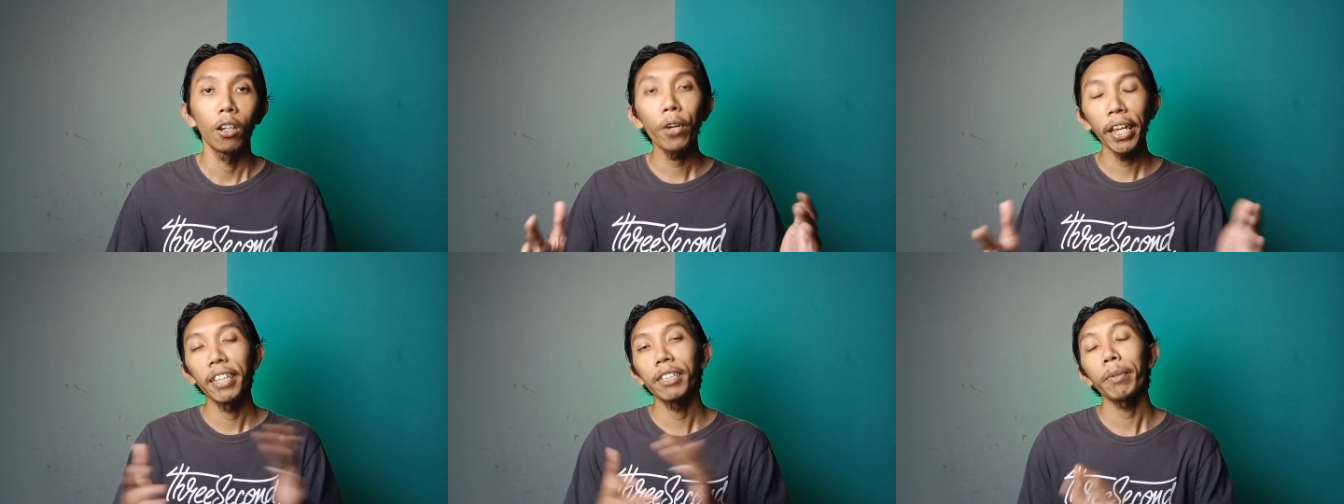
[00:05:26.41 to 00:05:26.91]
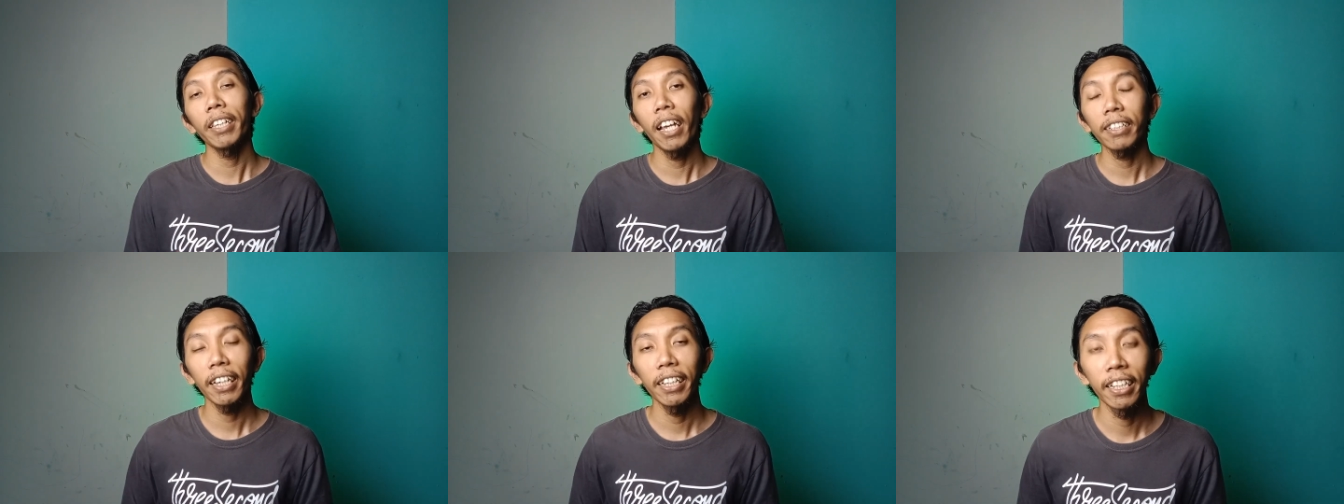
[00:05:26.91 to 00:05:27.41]
Oke, seperti
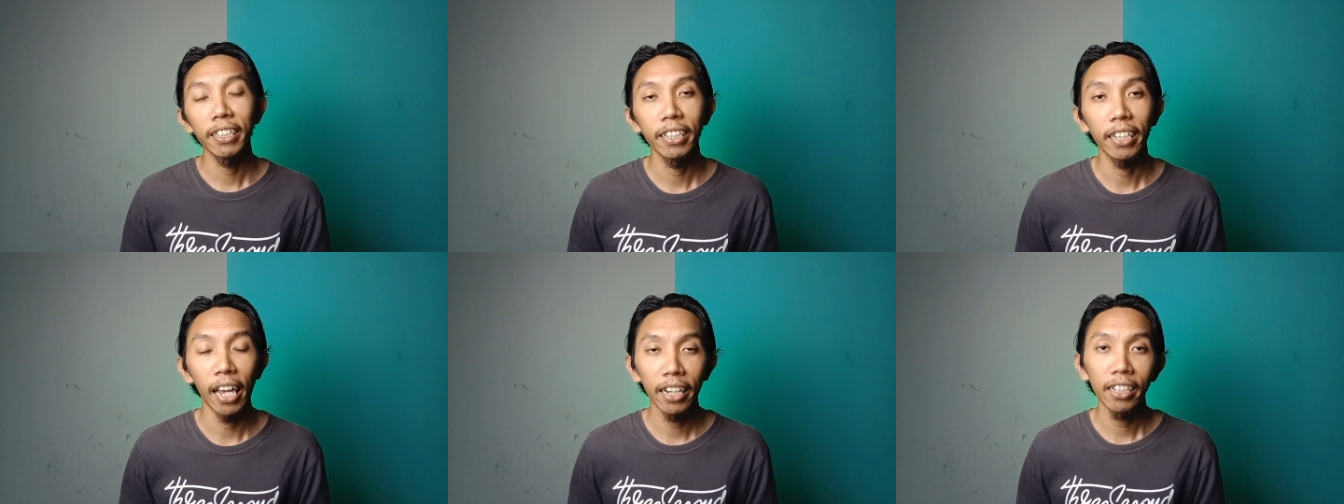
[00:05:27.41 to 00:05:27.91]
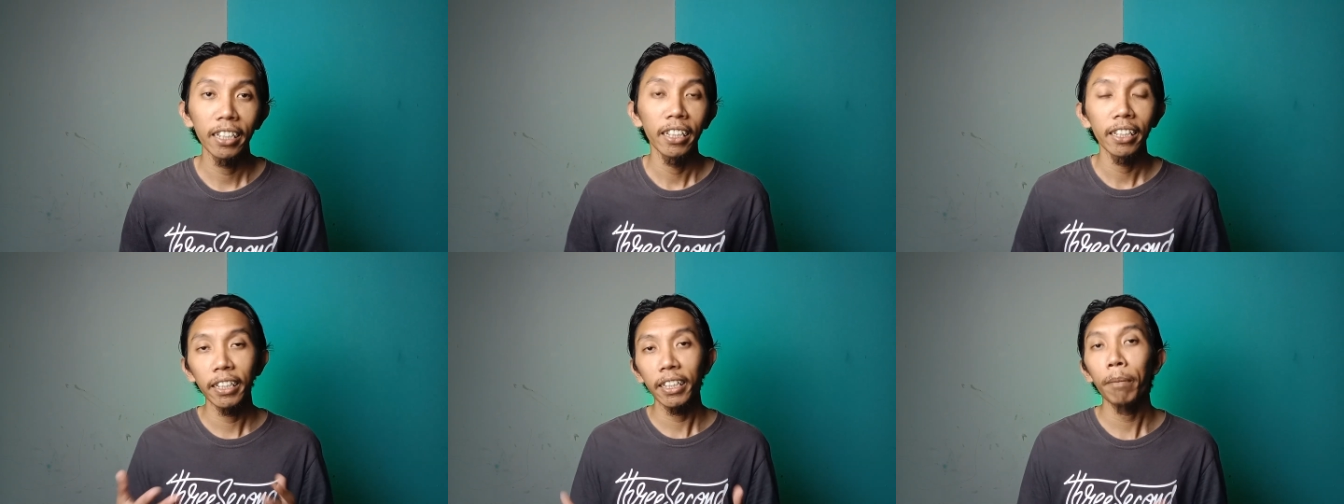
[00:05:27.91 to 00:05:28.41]
yang saya janjikan,
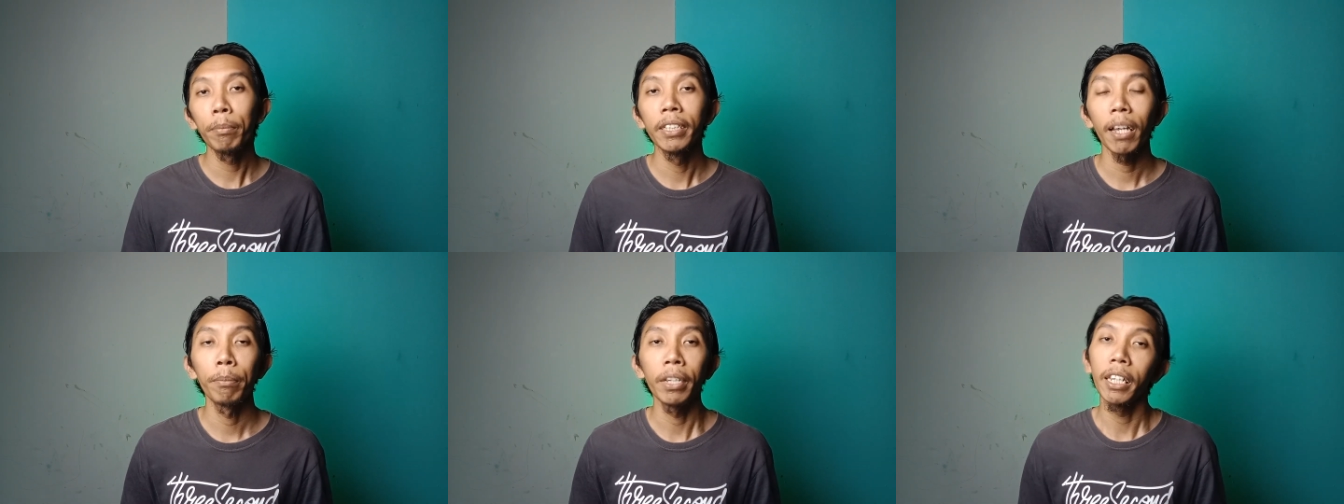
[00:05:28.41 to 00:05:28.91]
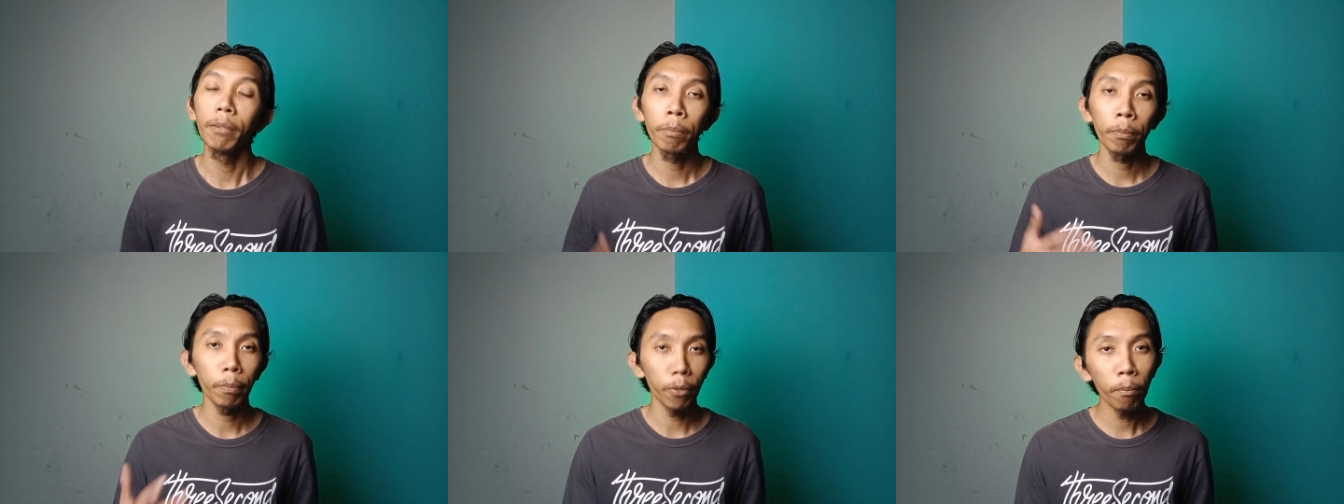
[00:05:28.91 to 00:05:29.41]
kita bisa bikin
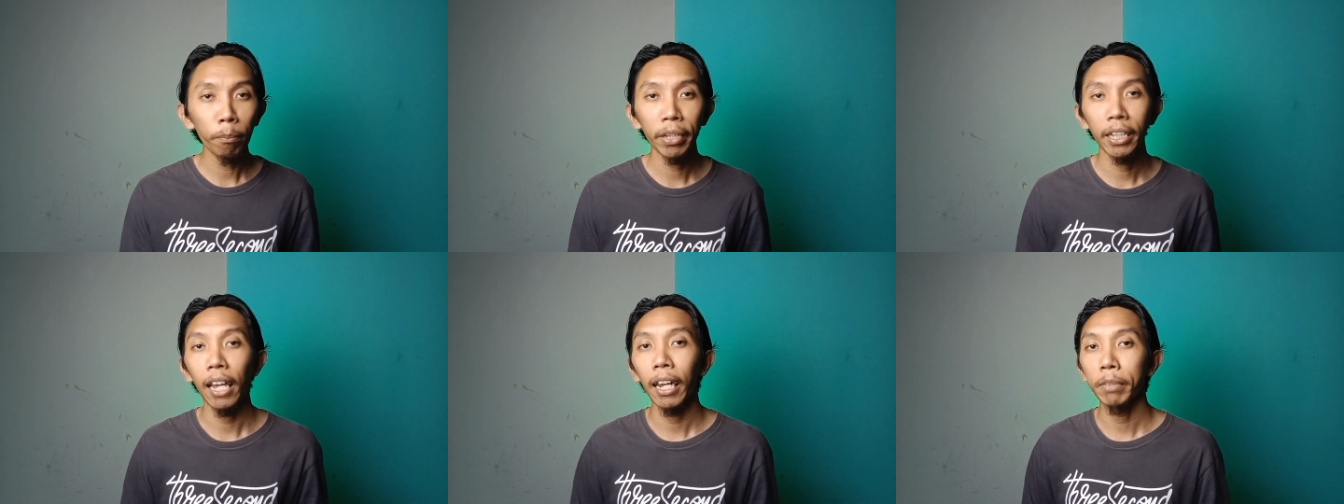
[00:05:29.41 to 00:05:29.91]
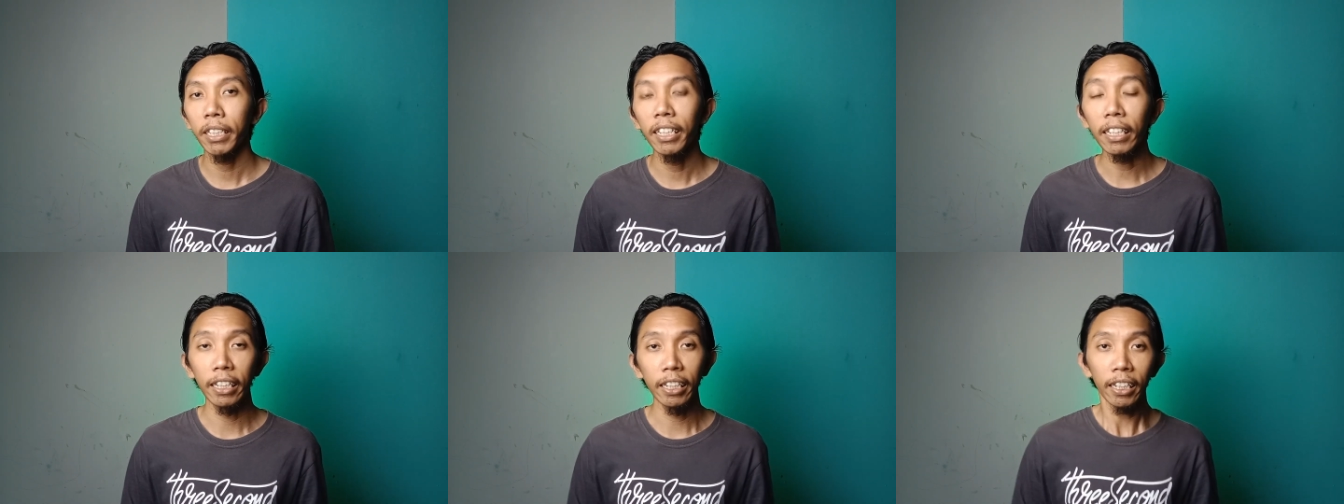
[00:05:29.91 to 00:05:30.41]
prompt Pika Labs
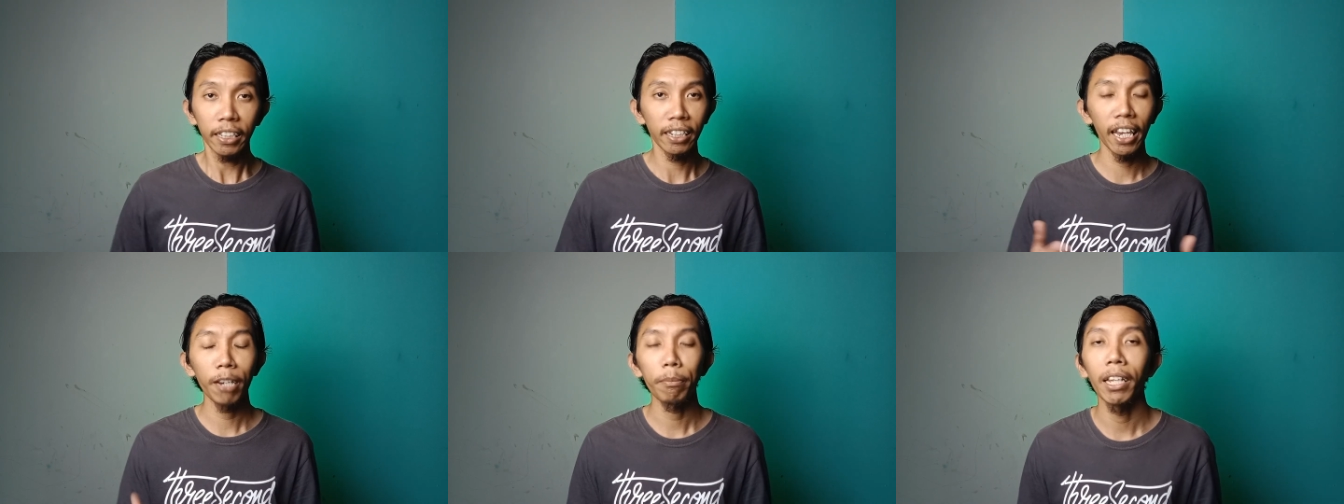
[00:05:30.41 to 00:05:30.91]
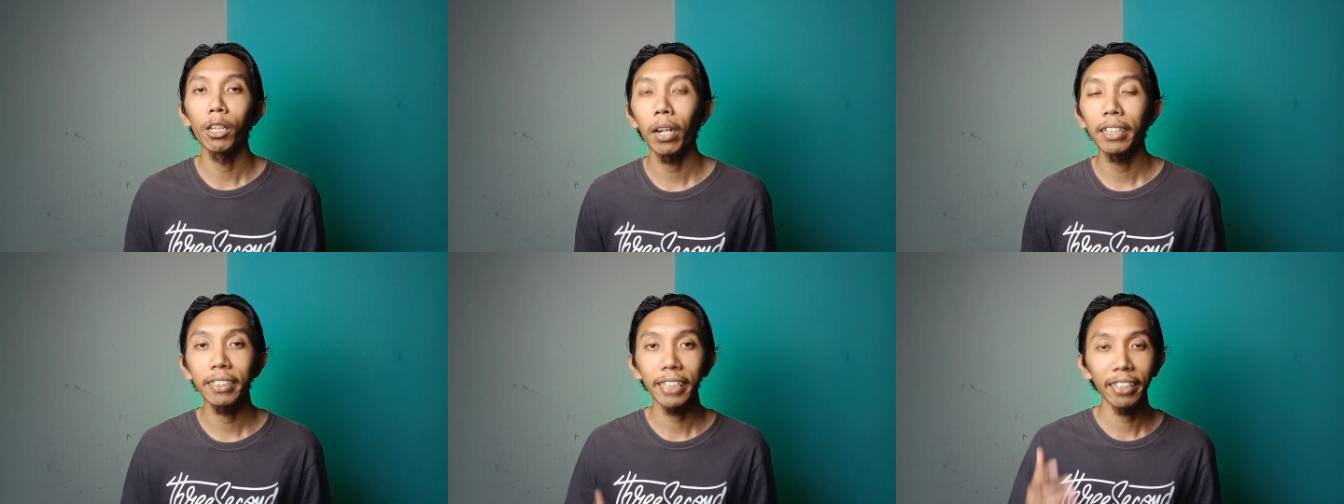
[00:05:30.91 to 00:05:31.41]
ini dengan
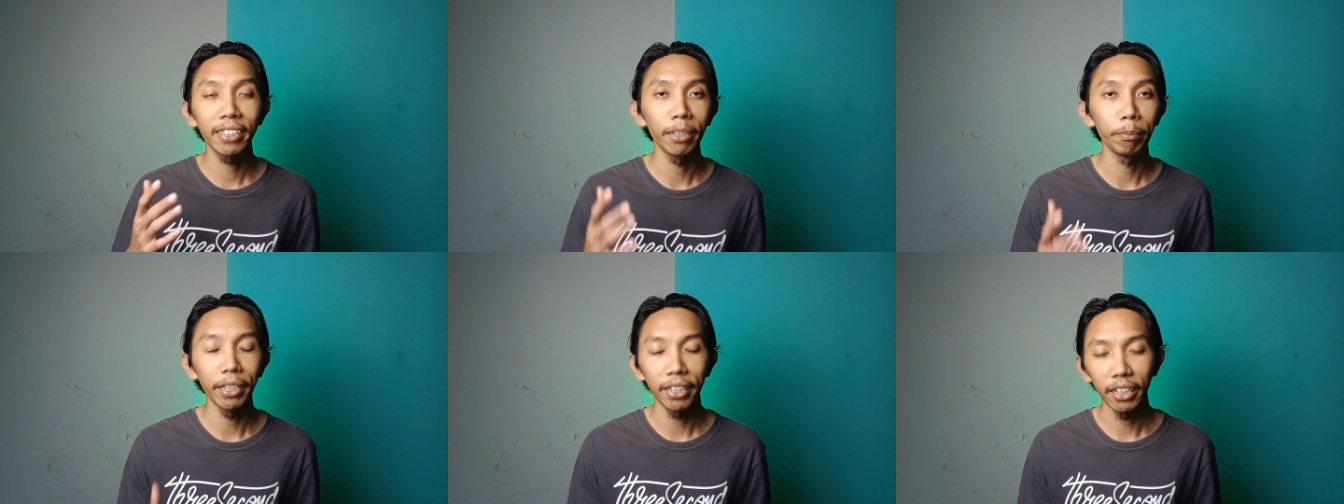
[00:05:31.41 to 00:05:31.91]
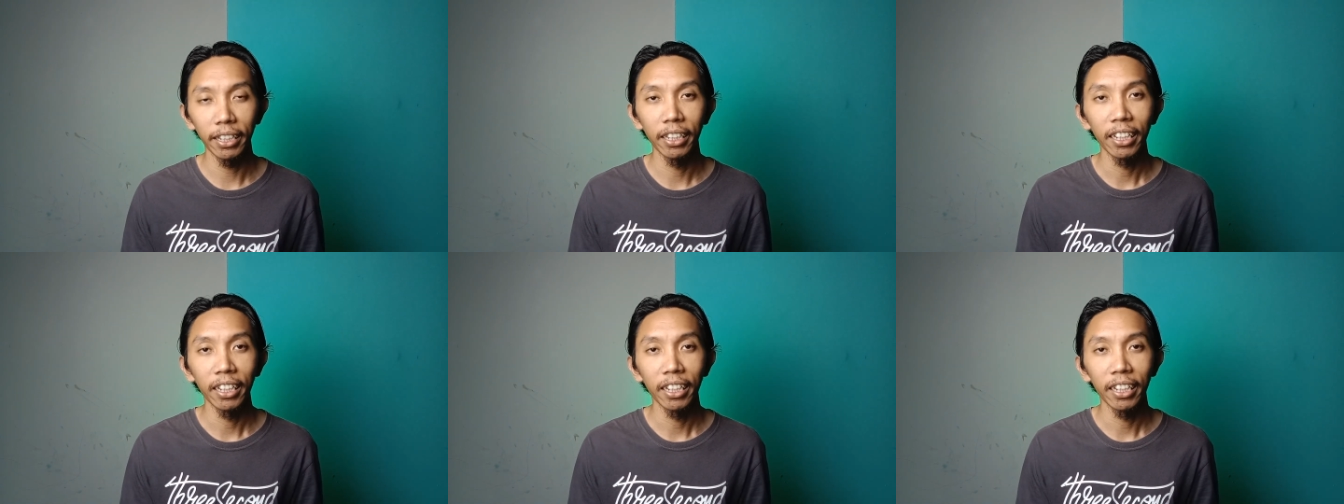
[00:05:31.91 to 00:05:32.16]
bantuan ChatGPT.